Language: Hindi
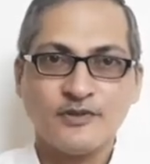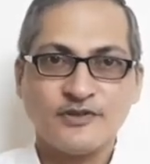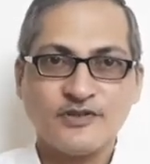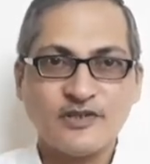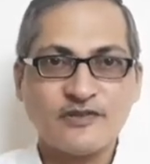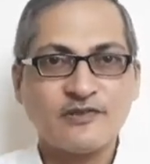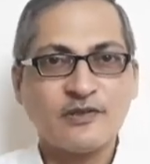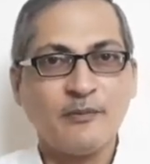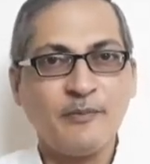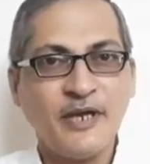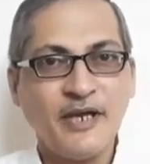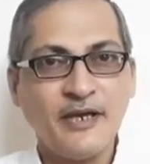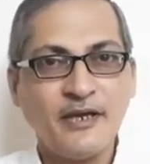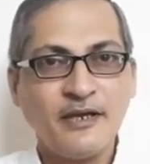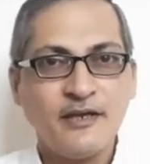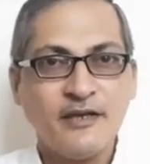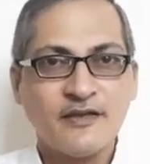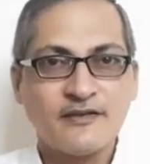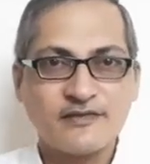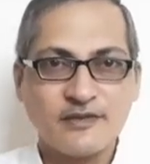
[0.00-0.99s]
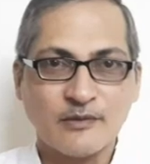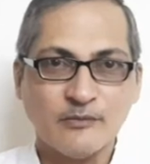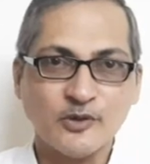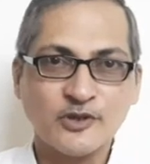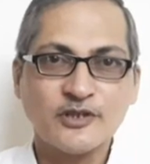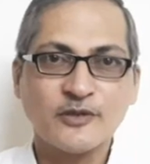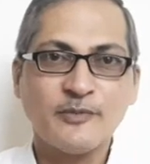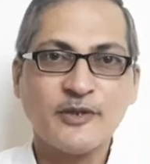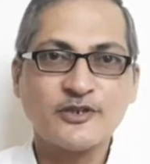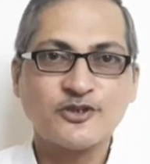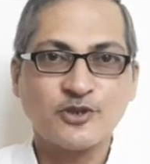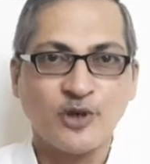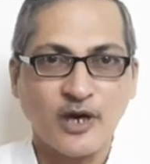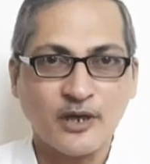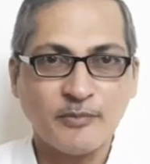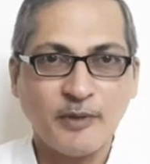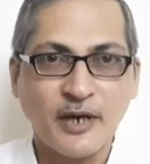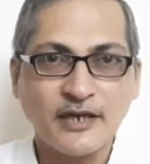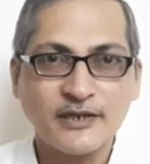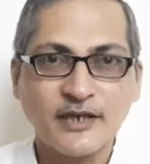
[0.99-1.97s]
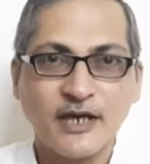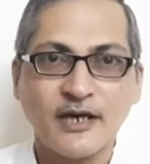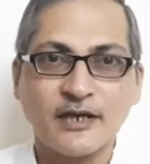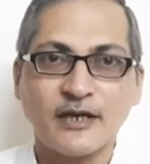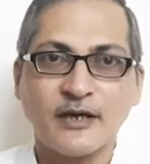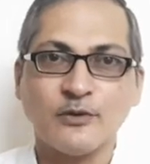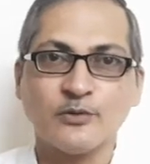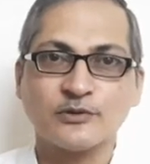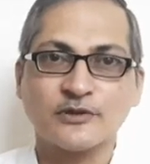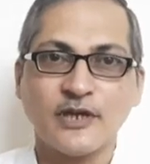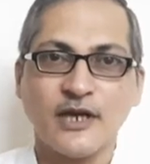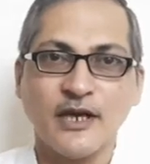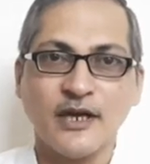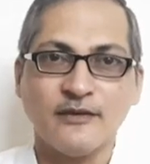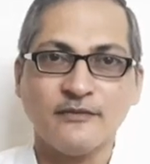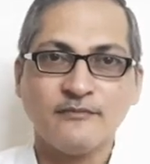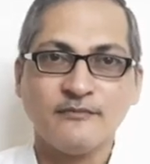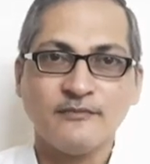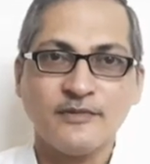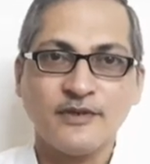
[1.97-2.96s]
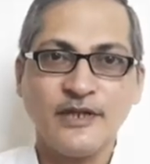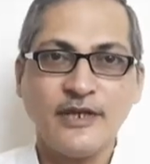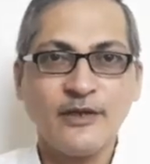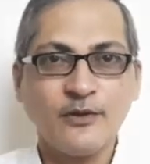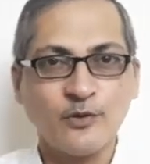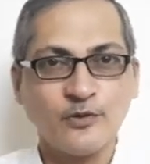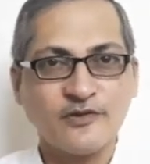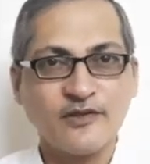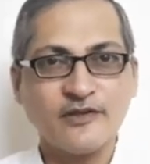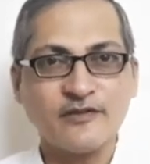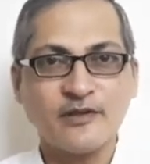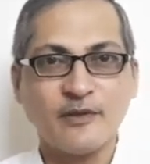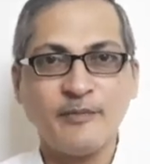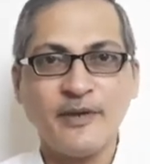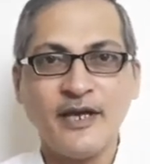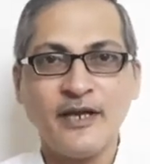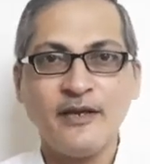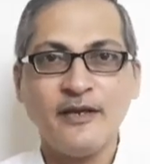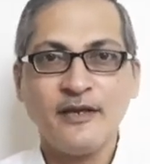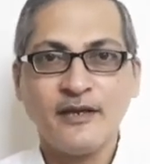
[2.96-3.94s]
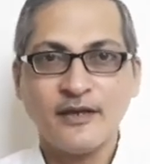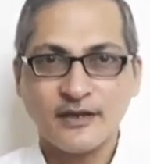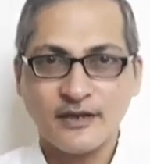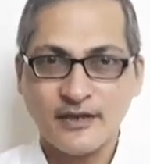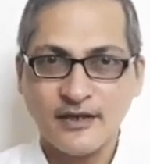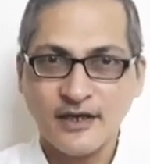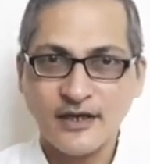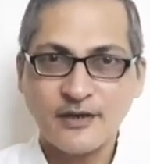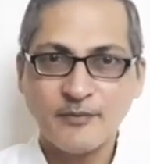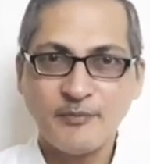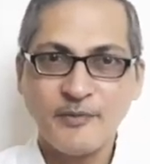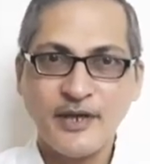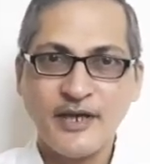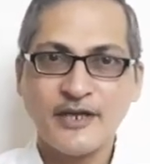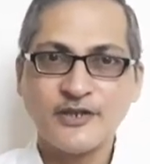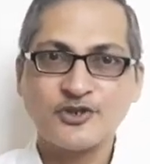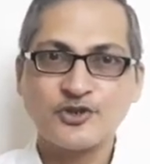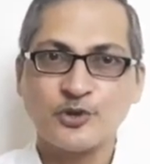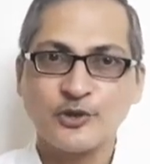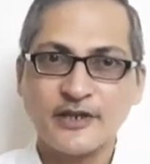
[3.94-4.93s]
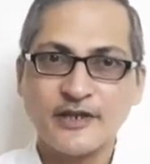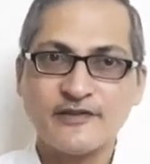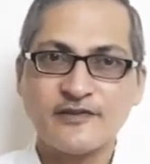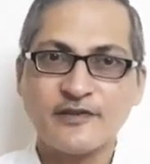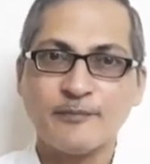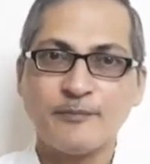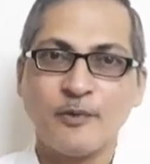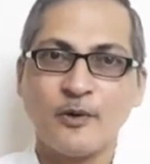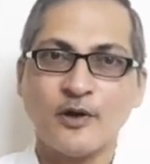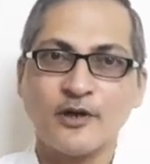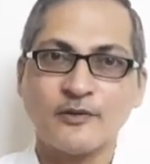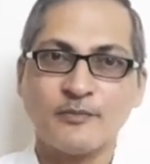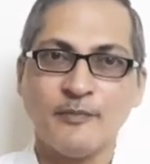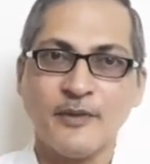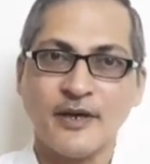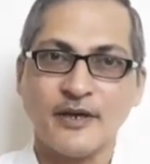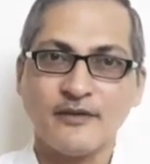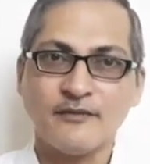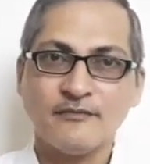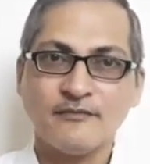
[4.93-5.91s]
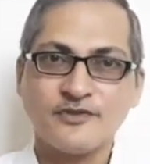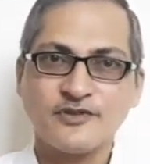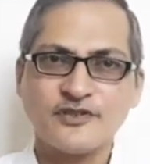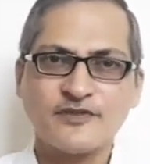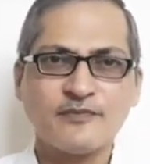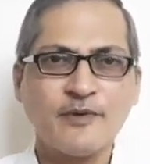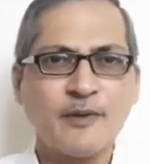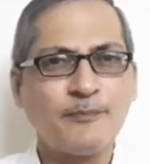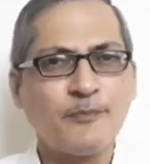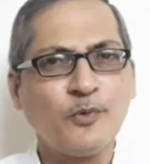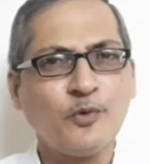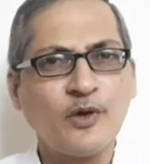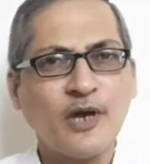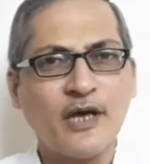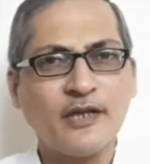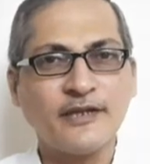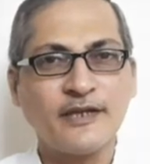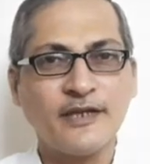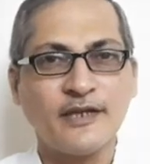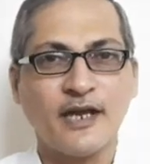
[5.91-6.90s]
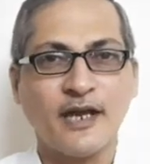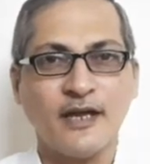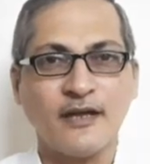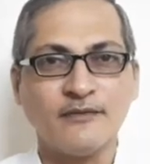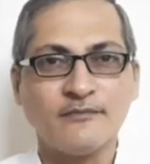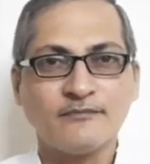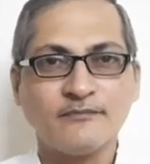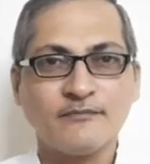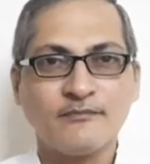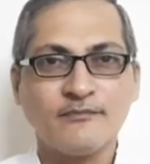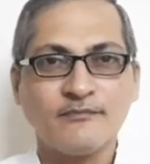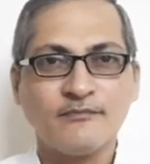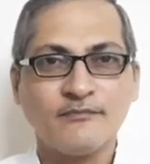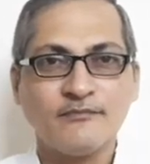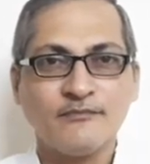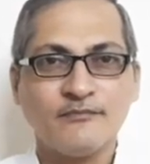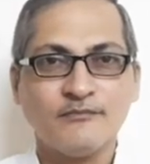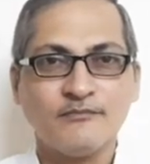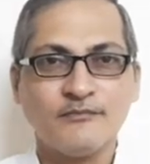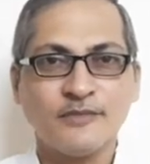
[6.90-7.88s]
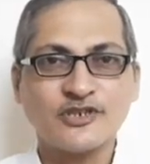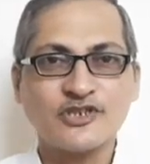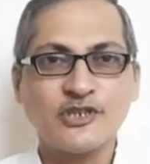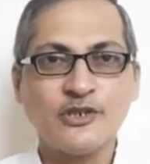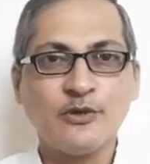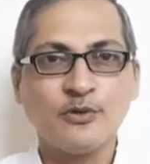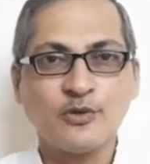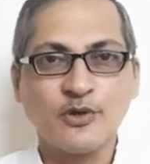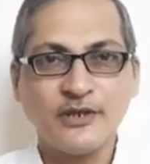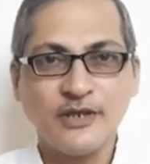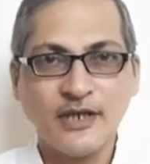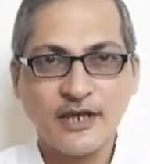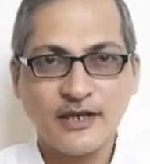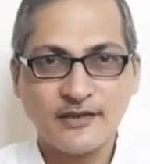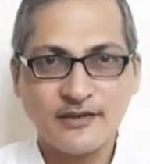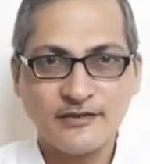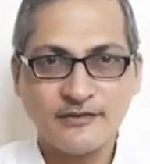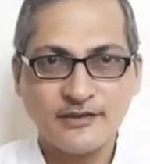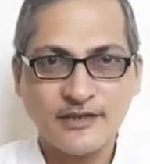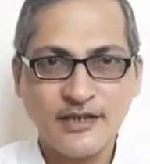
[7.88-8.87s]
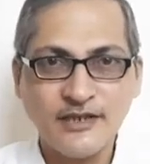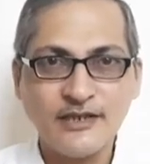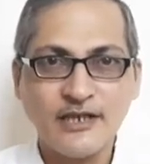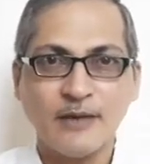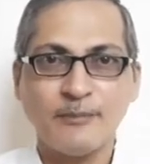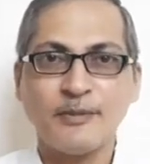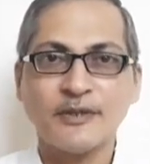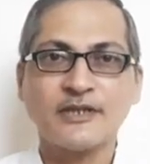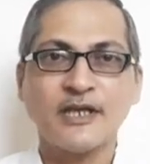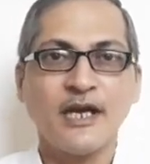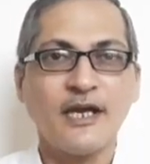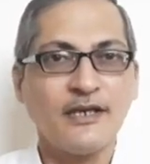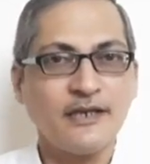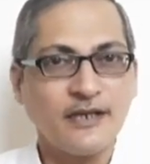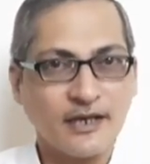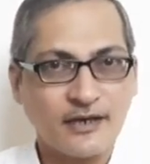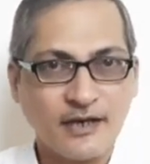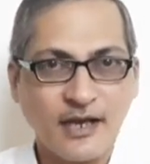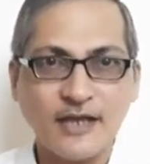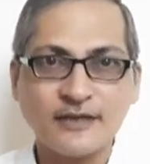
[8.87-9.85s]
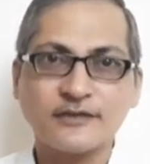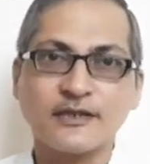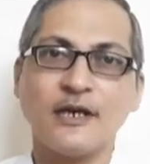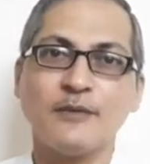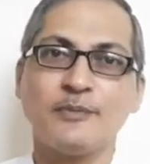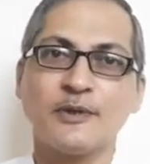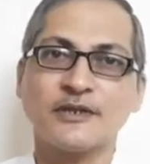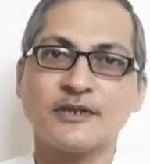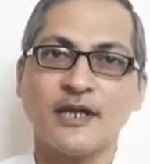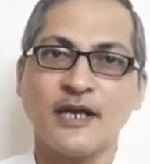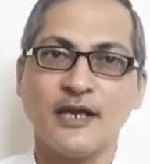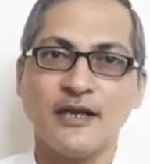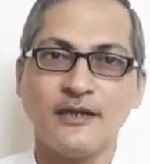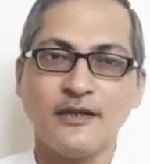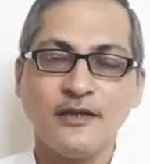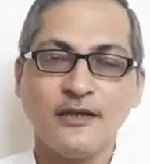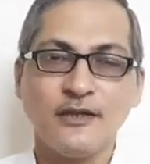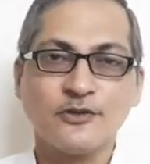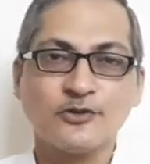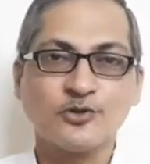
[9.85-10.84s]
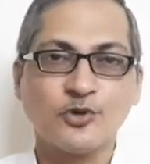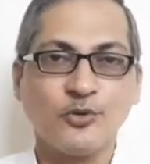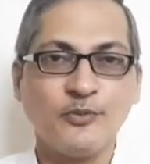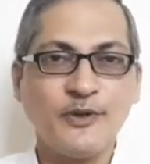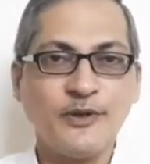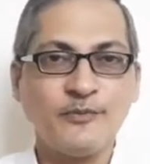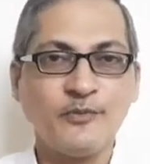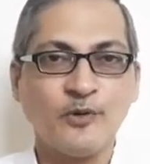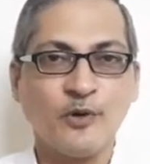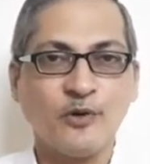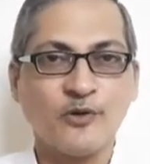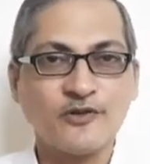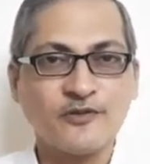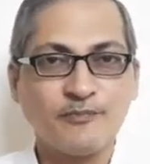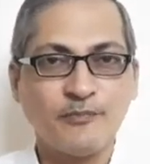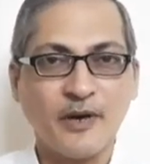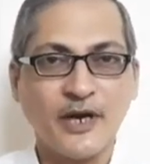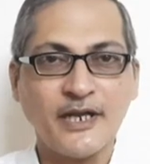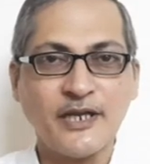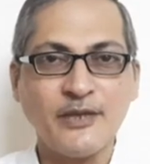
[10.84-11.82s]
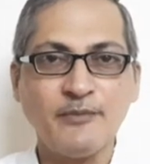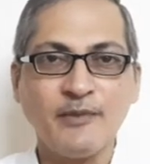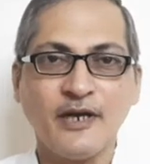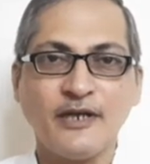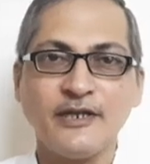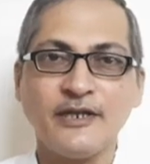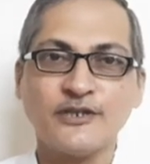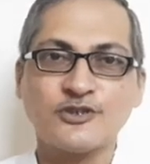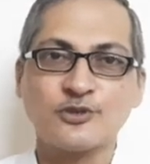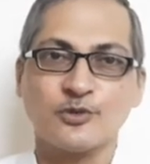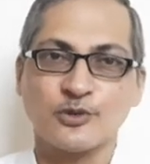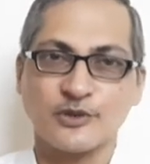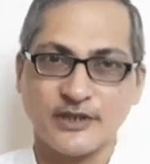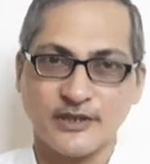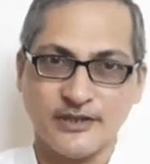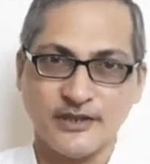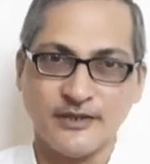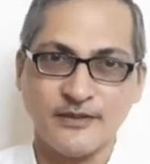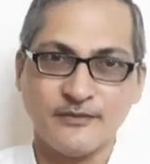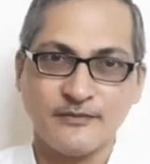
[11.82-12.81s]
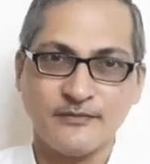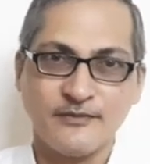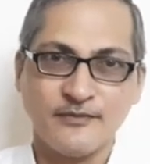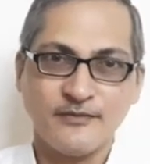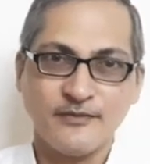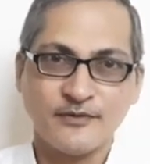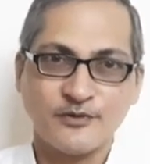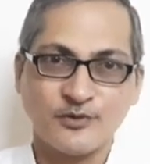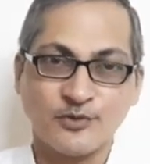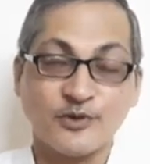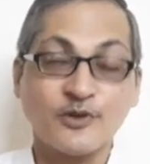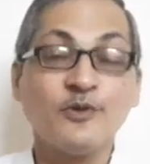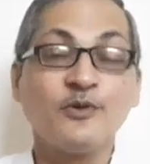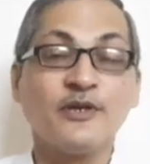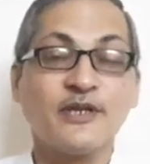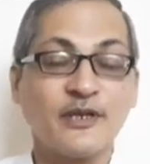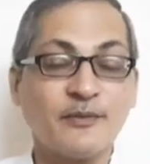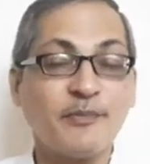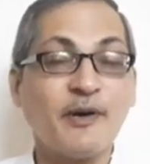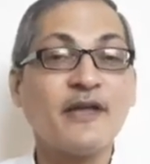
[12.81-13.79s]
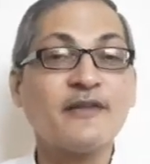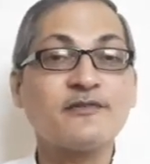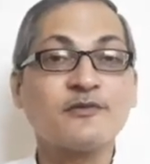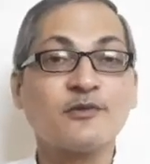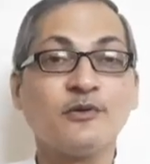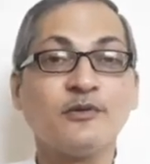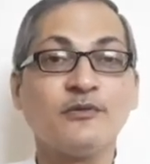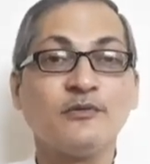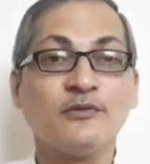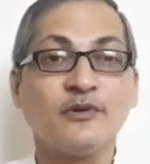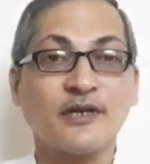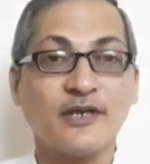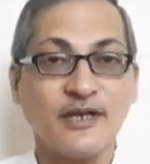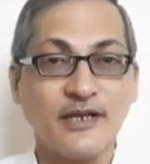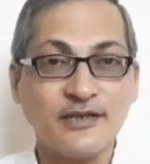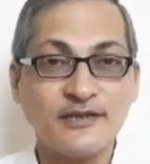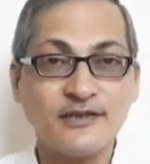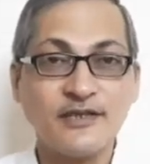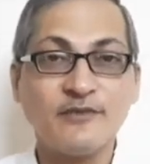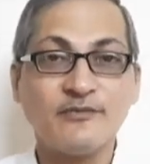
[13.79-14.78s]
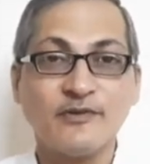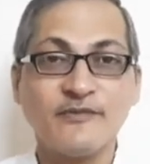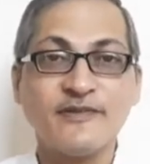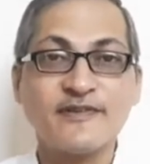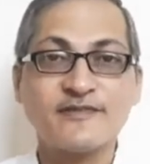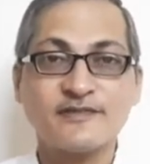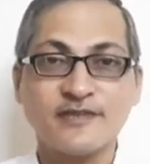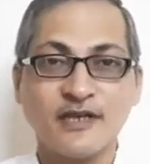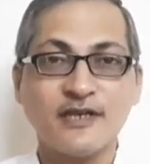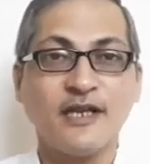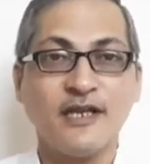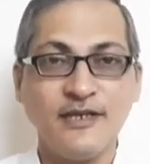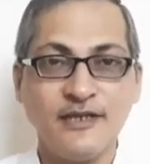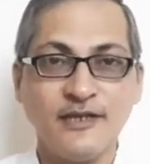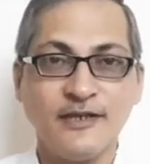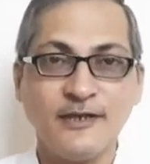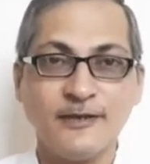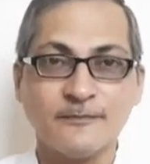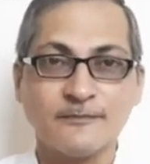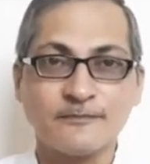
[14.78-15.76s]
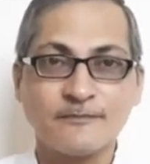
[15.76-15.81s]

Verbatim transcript: जिस समय समुद्र में जौर भाटा आ रहा होता है ठीक उसी समय घर में एक छोटे से पॉट में जिसमें पूरा अंधेरा है मछलियों को न दिन का पता है न रात का पता है तो भी वो उस पानी में अंडे छोड़ देती क्योंकि उनके पास तो रेत की व्यवस्था नहीं है ना